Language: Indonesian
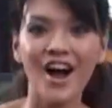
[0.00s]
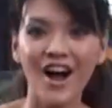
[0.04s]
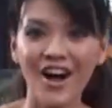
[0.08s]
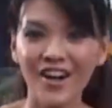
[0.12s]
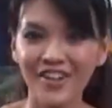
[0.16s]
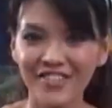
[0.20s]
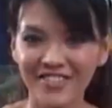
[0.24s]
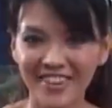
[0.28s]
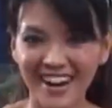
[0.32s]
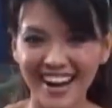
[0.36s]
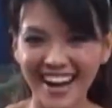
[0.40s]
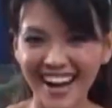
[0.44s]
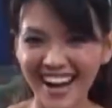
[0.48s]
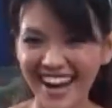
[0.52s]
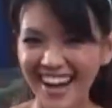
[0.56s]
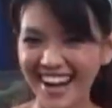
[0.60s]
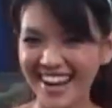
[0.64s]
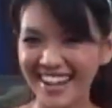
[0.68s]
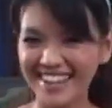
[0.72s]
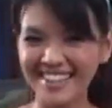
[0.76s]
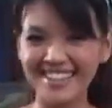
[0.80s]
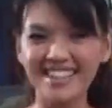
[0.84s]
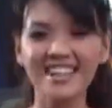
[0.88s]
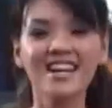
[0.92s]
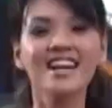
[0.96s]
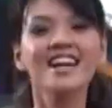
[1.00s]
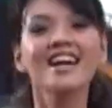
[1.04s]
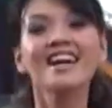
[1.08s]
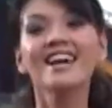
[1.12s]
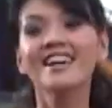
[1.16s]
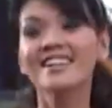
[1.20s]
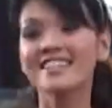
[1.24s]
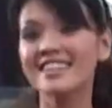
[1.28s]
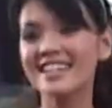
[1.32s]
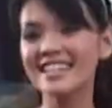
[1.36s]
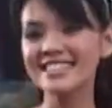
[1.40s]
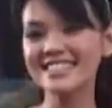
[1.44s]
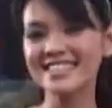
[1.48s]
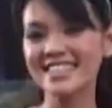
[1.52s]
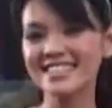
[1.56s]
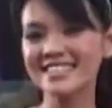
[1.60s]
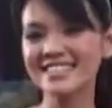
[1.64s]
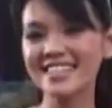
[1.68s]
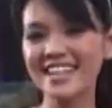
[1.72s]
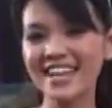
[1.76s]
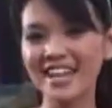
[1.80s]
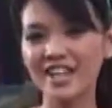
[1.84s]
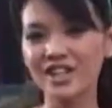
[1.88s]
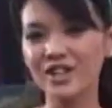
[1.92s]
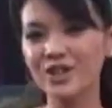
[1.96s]
Alright, this is
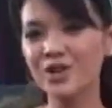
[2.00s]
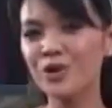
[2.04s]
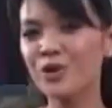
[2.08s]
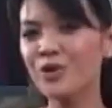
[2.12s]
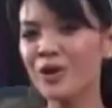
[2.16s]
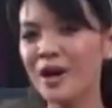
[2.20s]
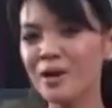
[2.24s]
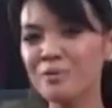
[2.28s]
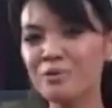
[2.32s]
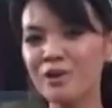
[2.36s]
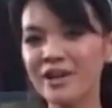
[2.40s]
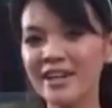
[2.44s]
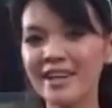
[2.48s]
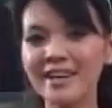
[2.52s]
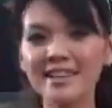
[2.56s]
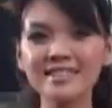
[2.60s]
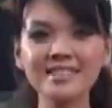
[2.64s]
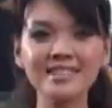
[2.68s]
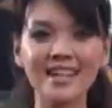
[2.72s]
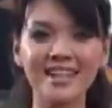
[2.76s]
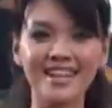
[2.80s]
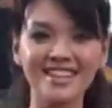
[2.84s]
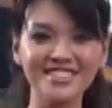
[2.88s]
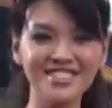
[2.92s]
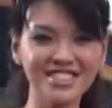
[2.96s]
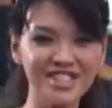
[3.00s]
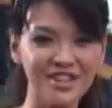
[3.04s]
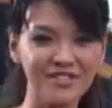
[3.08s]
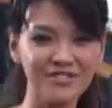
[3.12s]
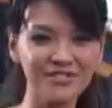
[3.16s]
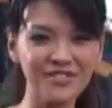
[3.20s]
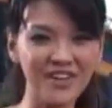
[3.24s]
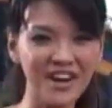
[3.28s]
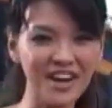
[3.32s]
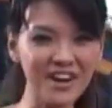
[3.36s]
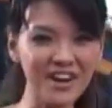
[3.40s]
it. Kue Bugis ala Chef